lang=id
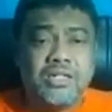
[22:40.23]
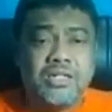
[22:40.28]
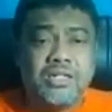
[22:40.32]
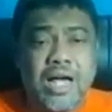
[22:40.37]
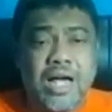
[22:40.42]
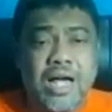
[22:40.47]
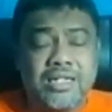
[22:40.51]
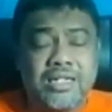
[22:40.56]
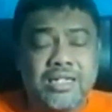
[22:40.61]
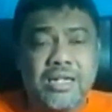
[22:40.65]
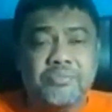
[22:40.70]

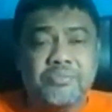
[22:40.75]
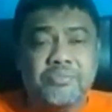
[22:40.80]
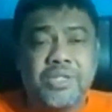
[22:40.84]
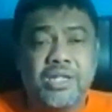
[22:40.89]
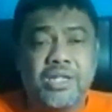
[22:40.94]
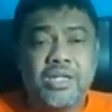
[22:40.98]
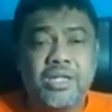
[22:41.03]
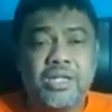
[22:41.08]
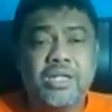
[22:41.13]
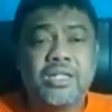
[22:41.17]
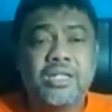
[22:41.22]
ada
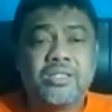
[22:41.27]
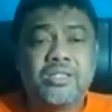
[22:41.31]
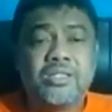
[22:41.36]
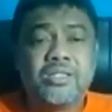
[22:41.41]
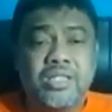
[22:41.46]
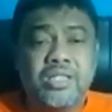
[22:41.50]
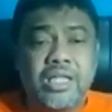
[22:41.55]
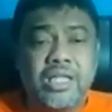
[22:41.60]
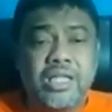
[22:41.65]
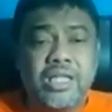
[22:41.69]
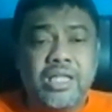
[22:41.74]
lebih
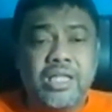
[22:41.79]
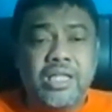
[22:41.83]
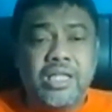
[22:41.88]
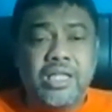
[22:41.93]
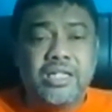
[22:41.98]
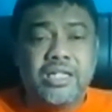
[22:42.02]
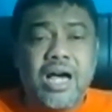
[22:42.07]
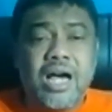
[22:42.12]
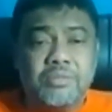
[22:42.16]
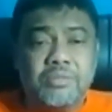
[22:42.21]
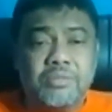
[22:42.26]

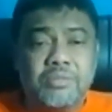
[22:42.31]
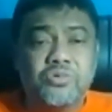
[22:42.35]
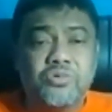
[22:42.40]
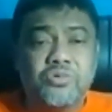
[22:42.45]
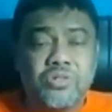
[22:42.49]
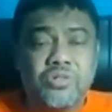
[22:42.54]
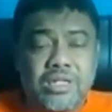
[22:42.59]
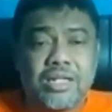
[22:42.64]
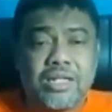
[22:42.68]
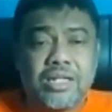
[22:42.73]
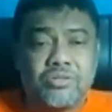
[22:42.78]

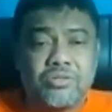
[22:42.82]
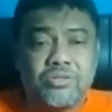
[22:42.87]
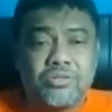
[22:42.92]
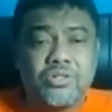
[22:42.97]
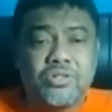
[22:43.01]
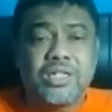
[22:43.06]
3.600